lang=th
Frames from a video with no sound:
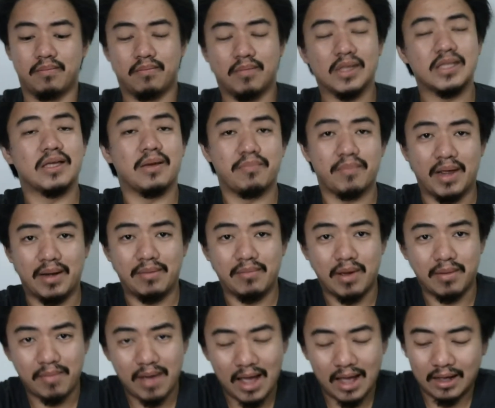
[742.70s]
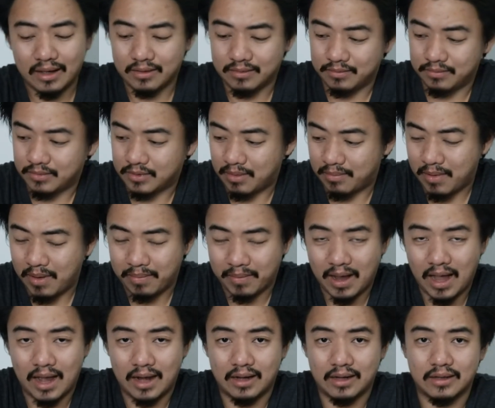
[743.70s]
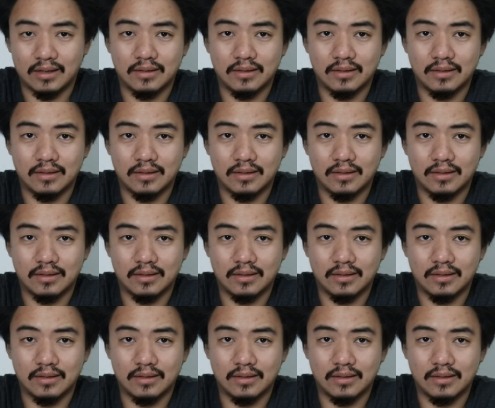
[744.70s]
มันจำเป็นมาก ๆสำหรับการ